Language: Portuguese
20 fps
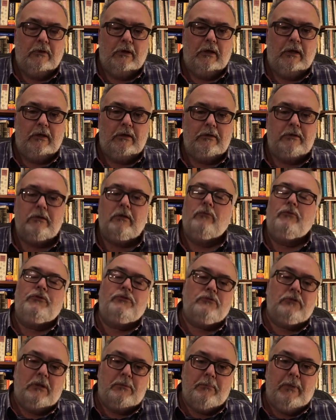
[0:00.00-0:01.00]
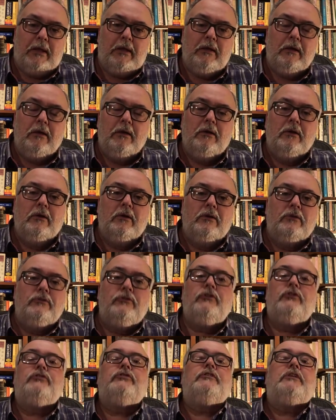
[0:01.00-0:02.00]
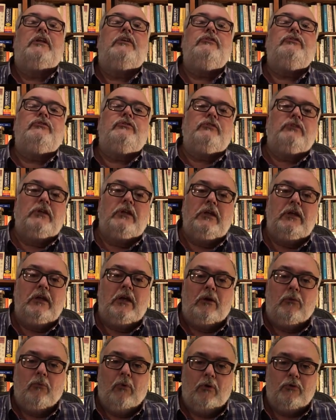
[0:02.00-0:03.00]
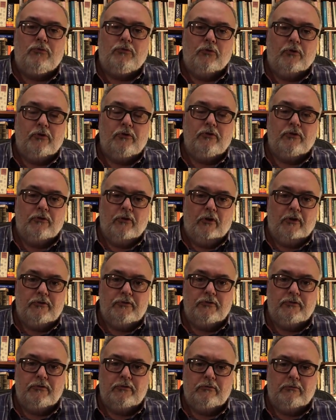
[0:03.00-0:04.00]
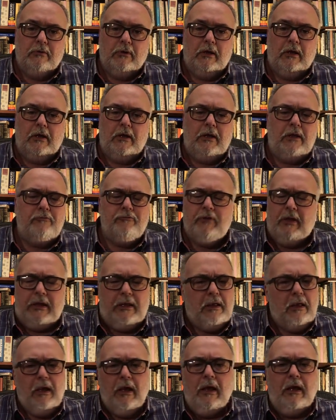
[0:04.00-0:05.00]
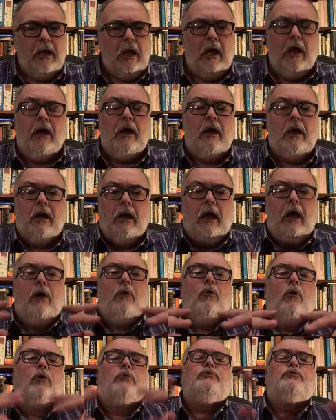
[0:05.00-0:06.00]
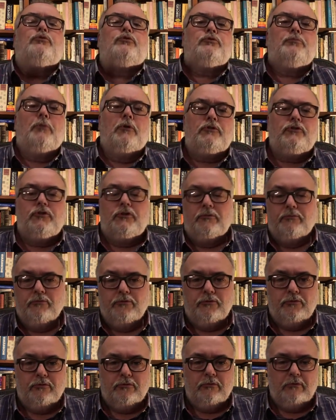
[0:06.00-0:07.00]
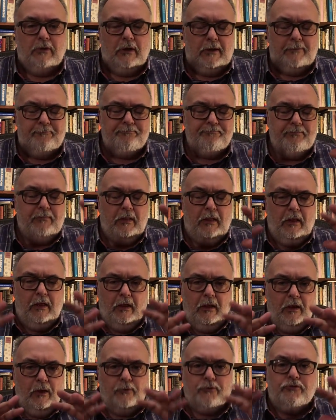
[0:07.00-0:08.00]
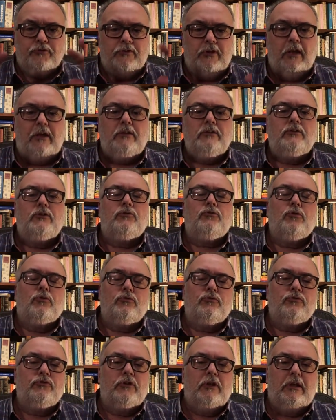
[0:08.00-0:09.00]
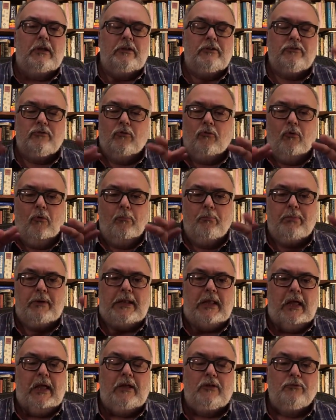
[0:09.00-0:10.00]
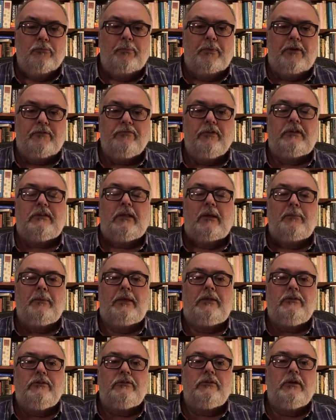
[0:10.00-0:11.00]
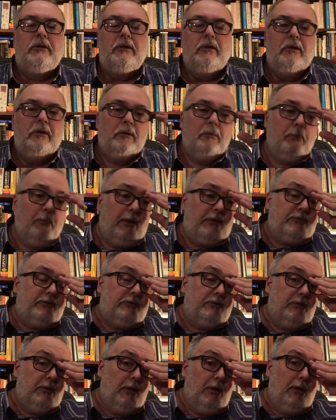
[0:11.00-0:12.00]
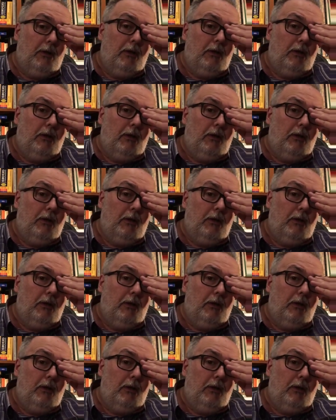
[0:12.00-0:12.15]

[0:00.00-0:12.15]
Né? Então isso também distancia o autor de nós. Né? Enfim, Há, há outros motivos. Né? Eu sei de todos eles, eu compreendo perfeitamente, mas